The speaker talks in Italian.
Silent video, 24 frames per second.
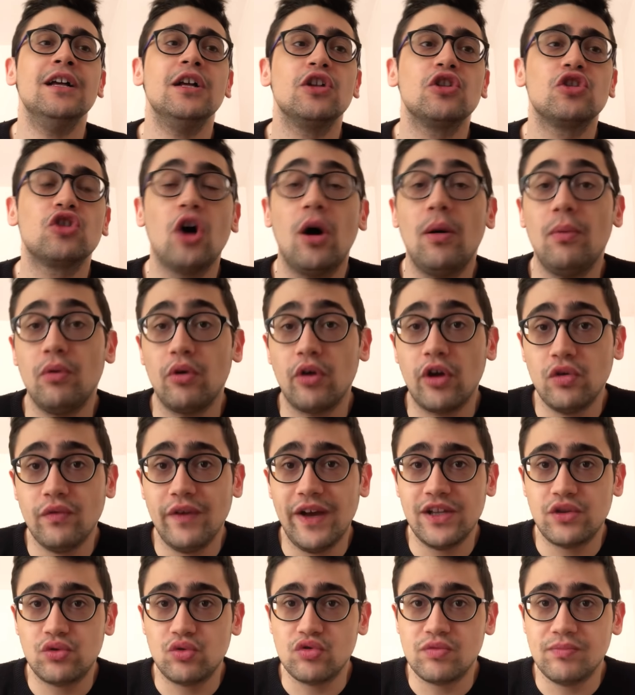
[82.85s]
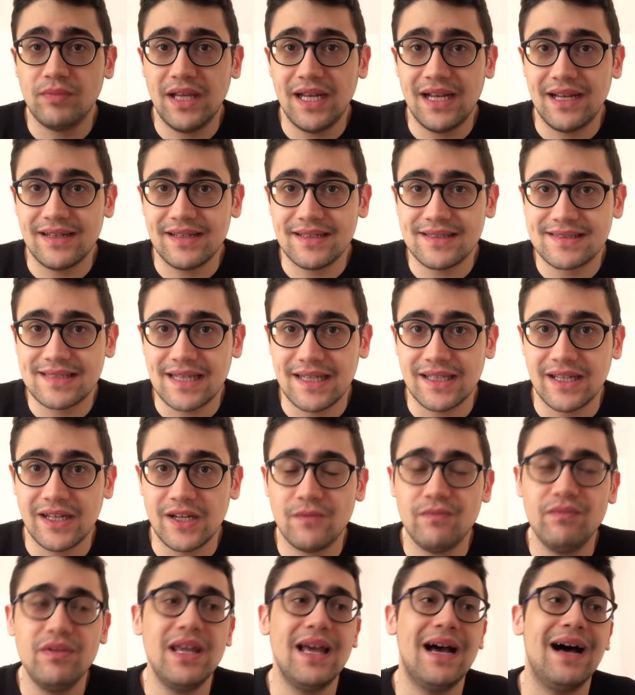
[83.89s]
dopo che Juventus Milan è stata
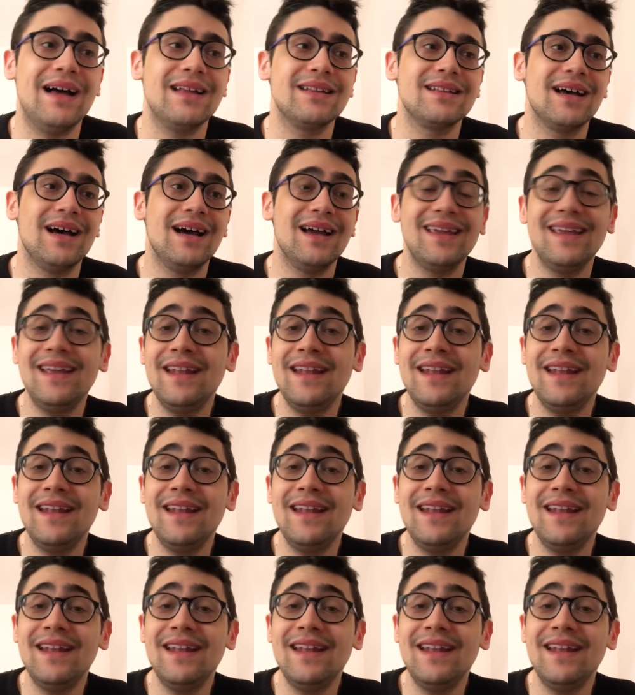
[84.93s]
rinviata,